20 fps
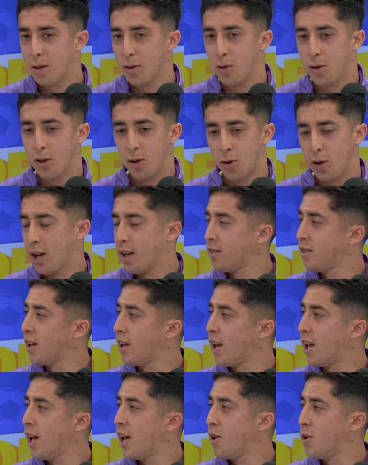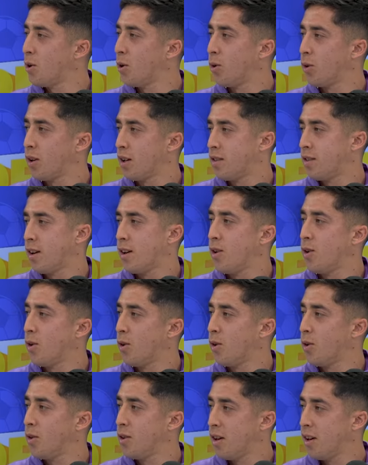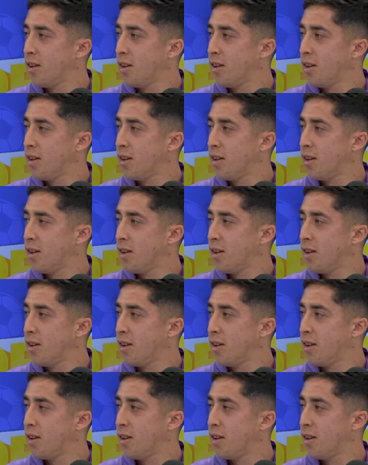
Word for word: lo, que hacían ellos, lo que hacía yo, y